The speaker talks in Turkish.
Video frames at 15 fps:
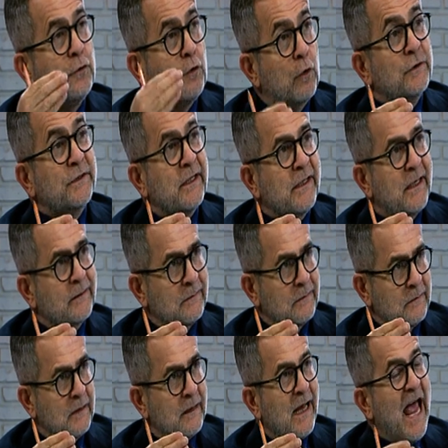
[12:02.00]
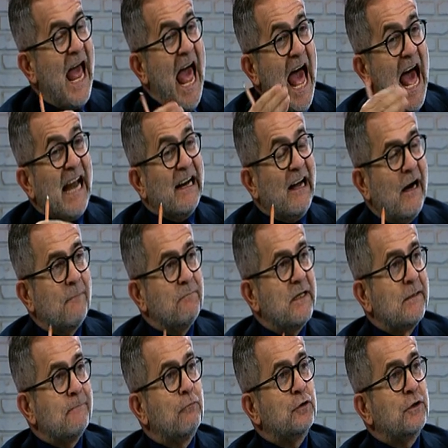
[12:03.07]
yok sayan her
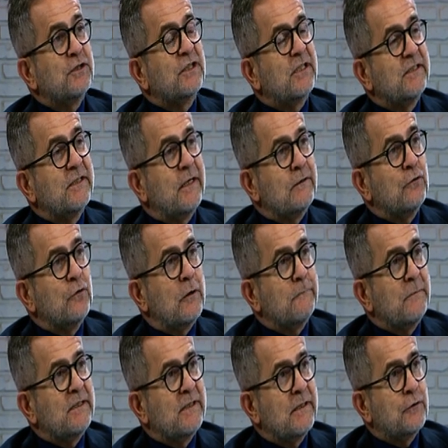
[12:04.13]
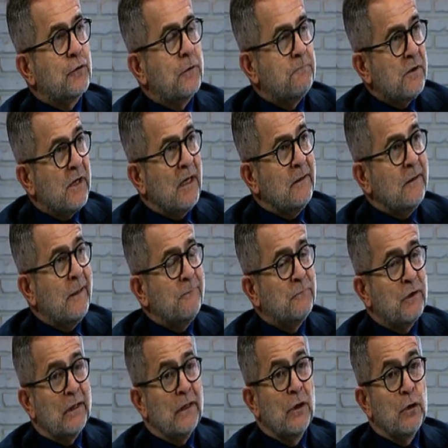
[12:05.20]
hamlenin boşa çıkacağını görmek gerekiyor. Bir
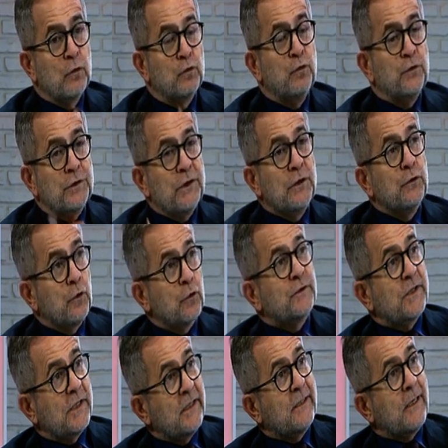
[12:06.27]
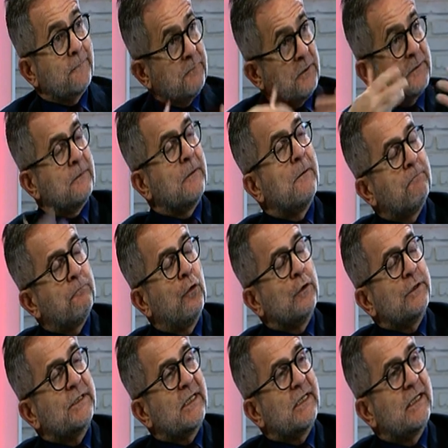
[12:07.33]
anlamda Türkiye'yi yok sayarak bir
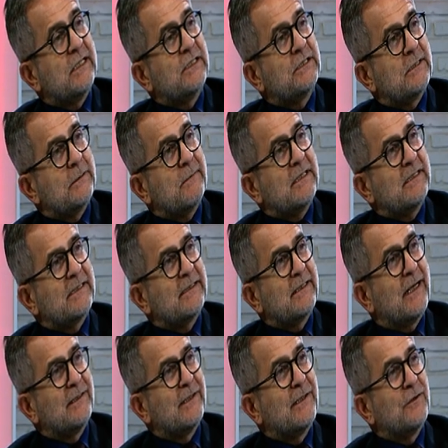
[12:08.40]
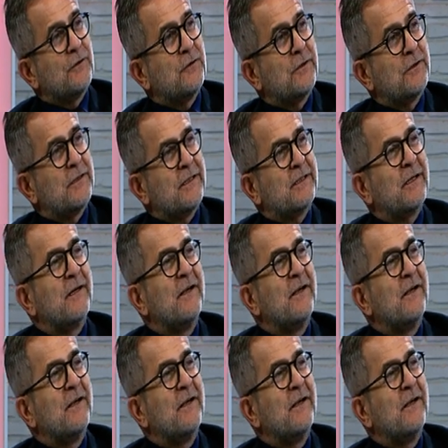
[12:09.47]
politika geliştirmek isteyenlere yönelik